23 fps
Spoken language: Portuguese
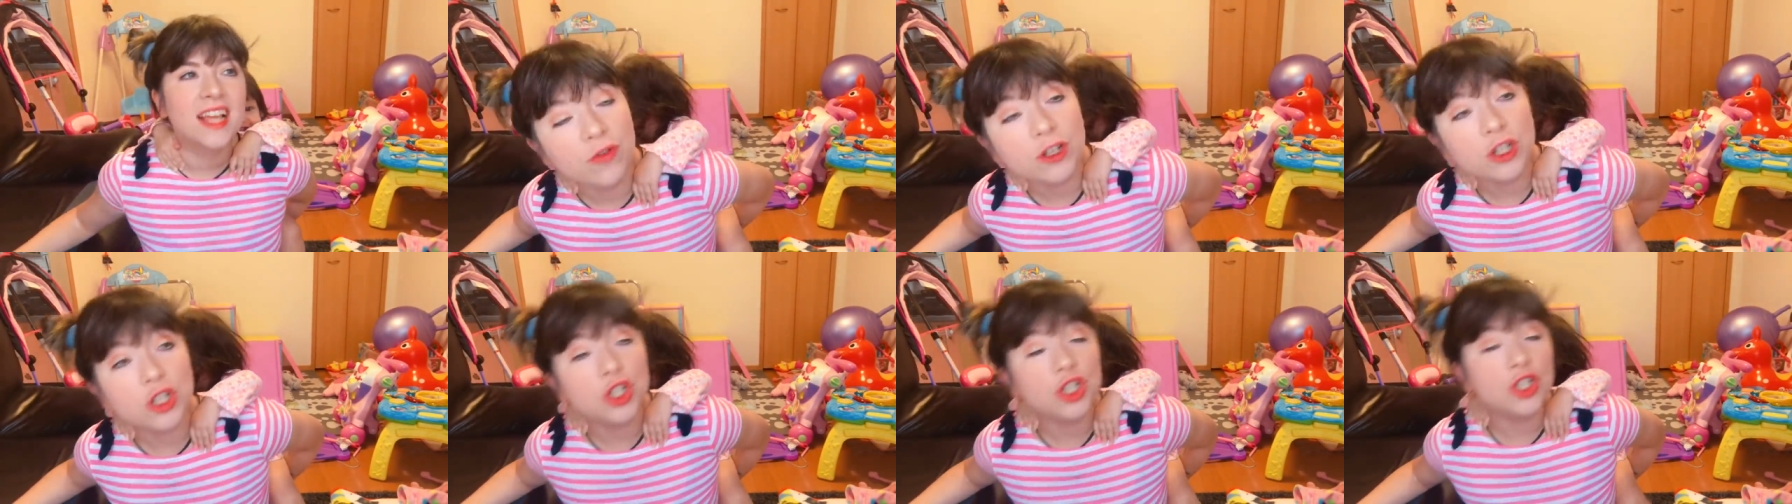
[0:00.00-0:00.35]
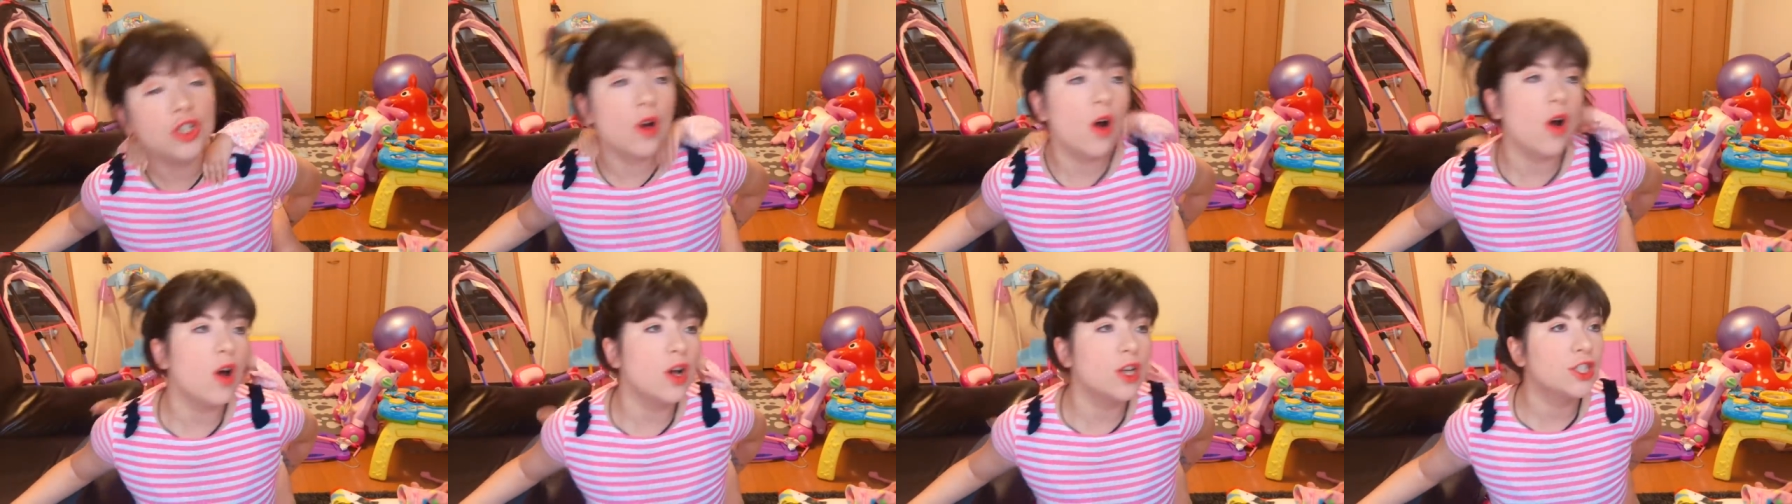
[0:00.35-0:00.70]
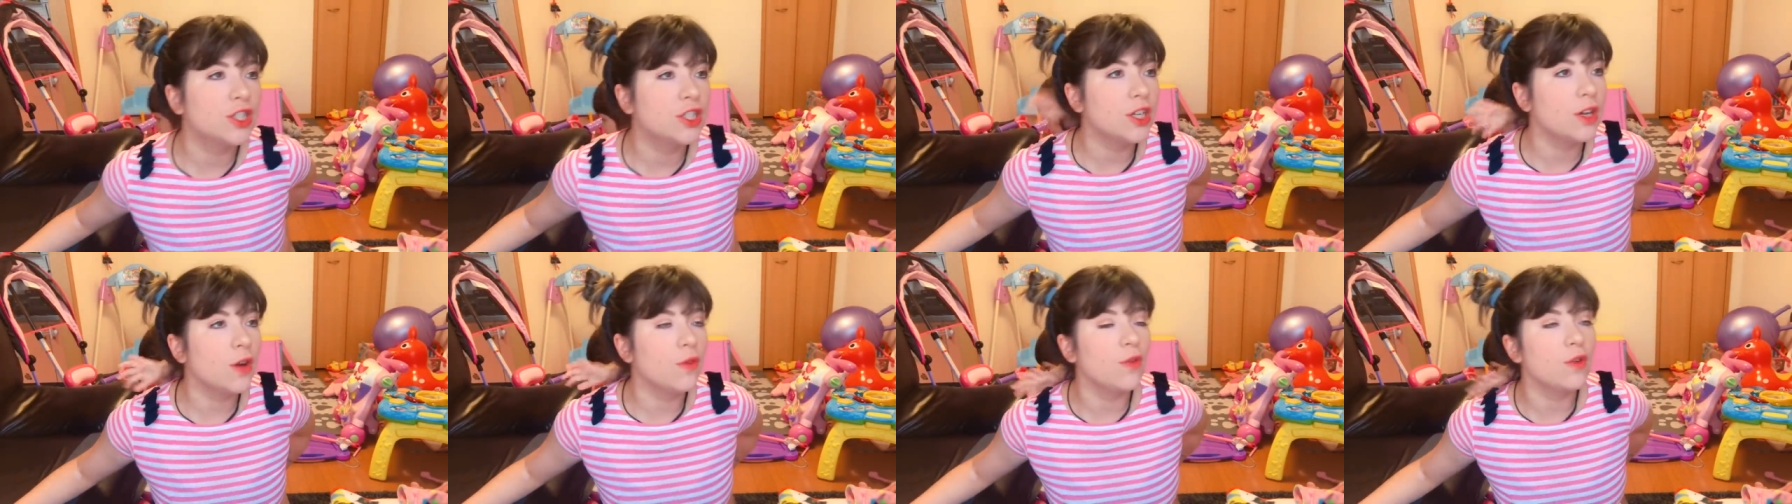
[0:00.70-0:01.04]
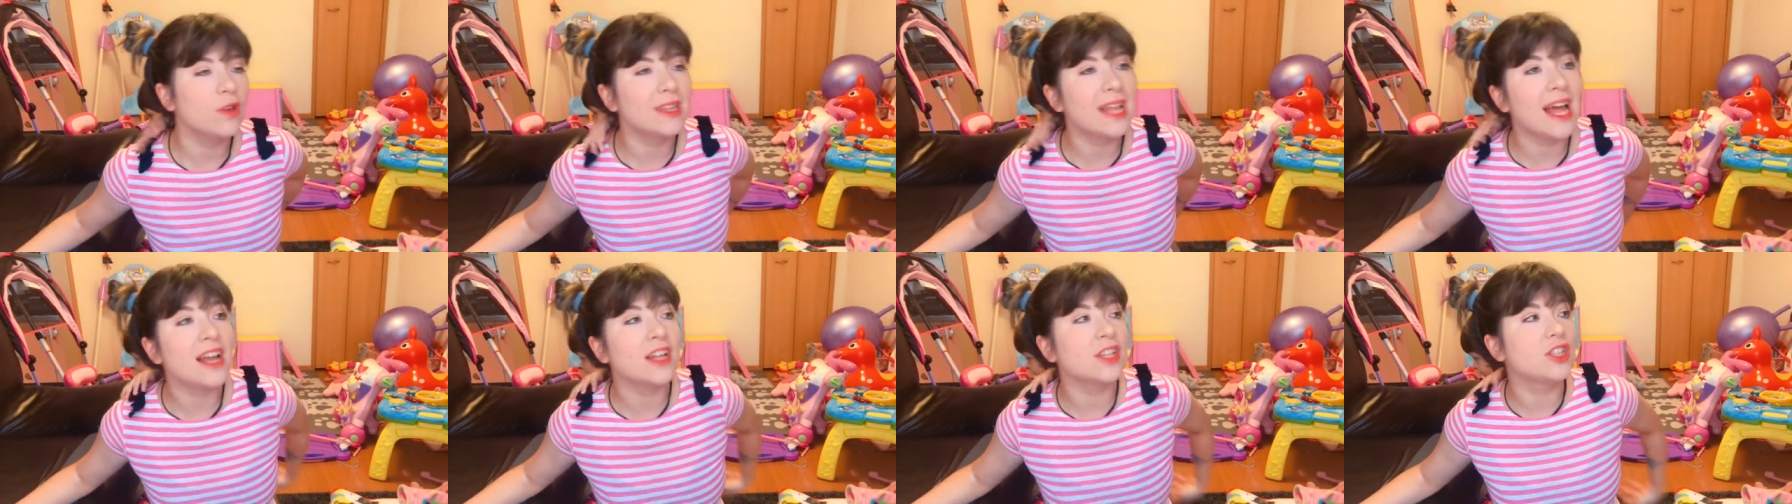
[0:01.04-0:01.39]
No vídeo de hoje eu
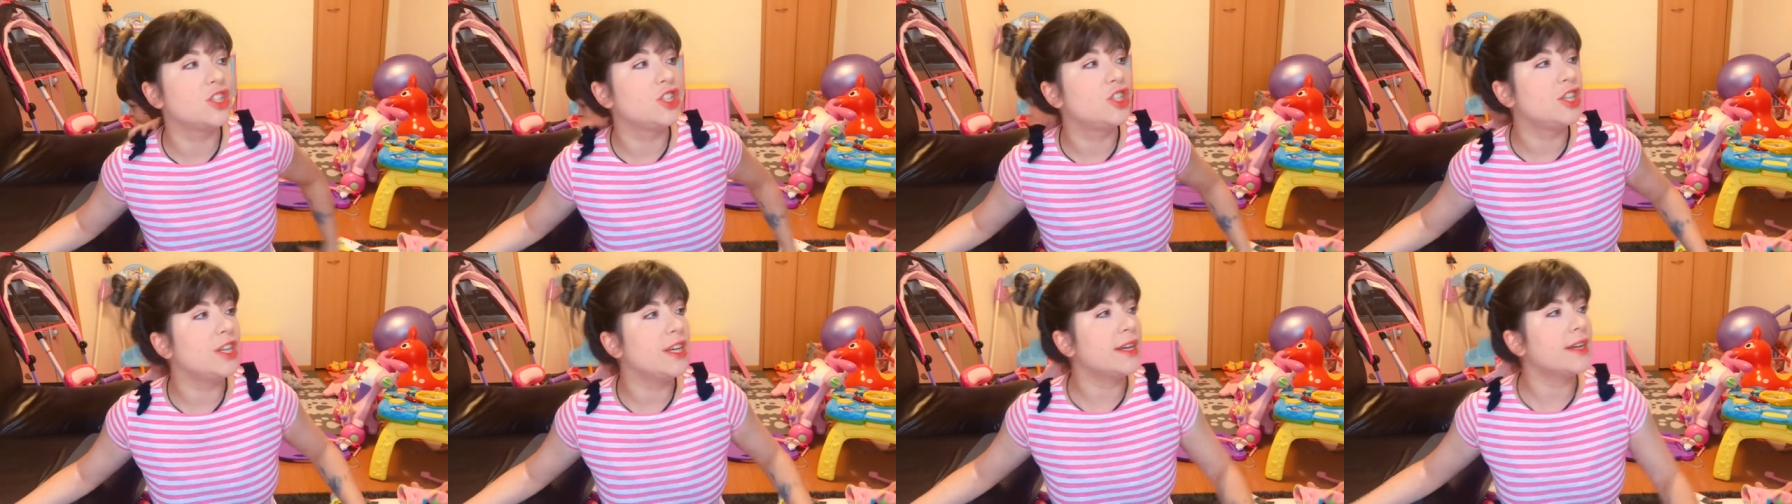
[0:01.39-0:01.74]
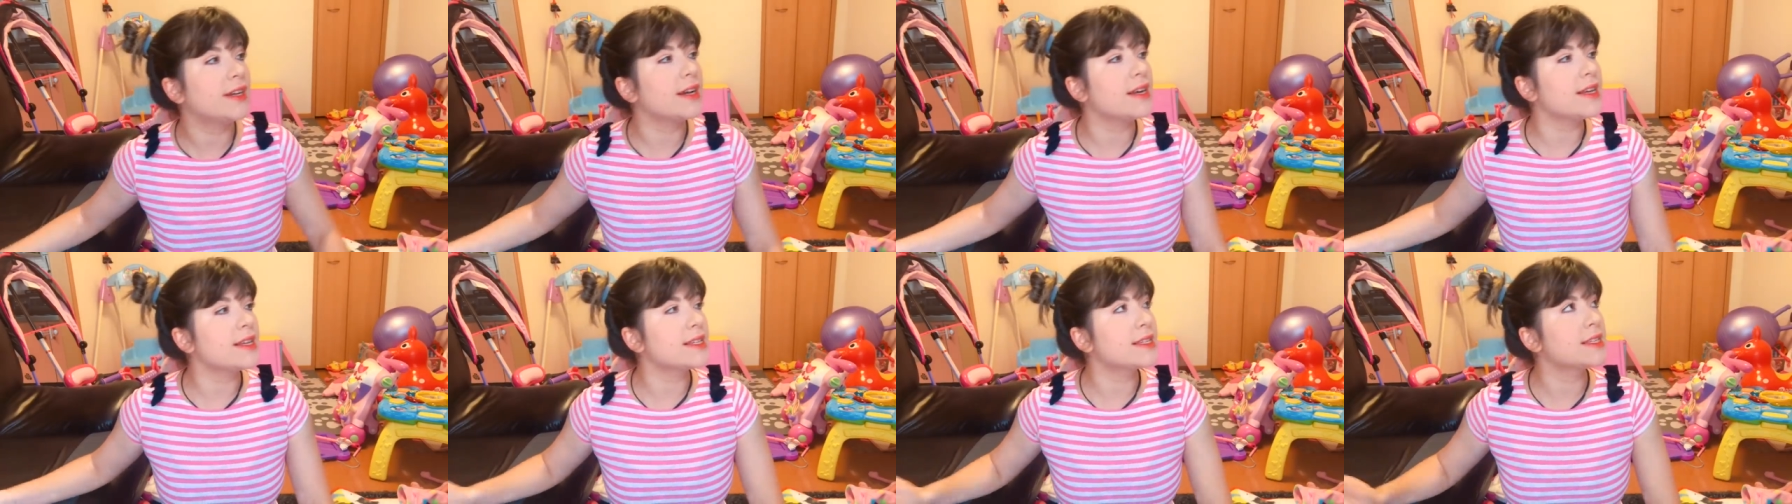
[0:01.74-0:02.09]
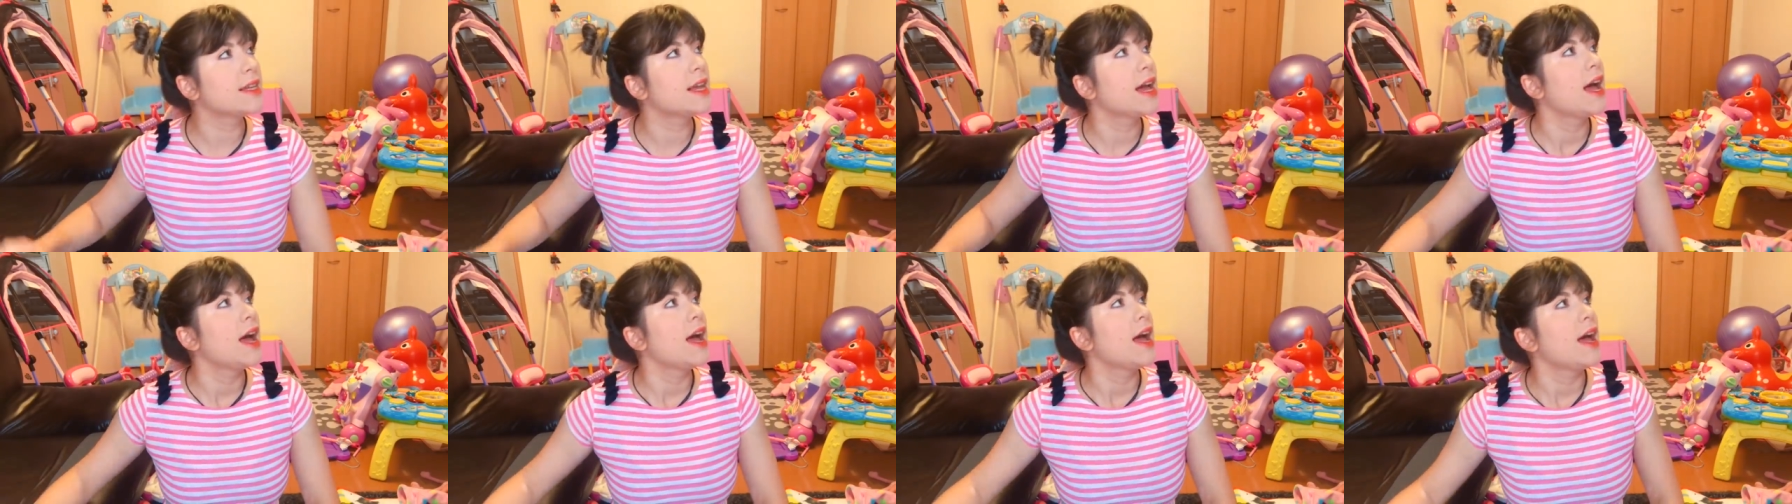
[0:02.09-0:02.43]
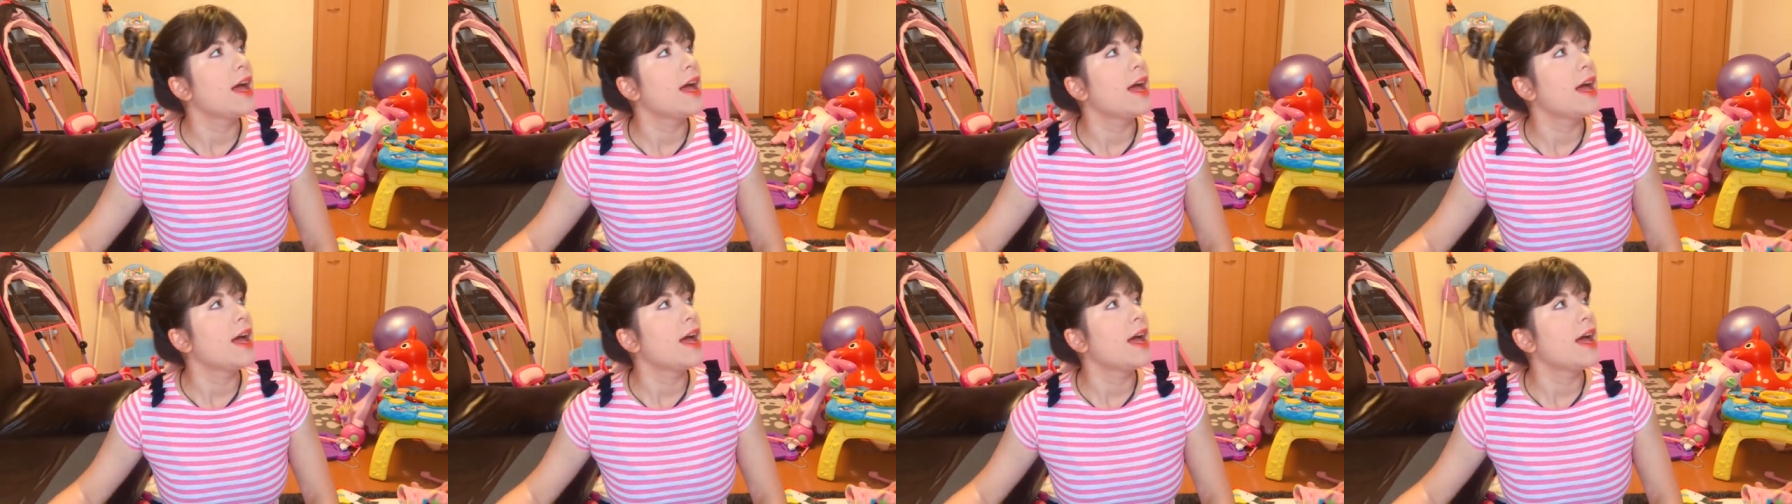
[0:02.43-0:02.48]
vou dar dicas.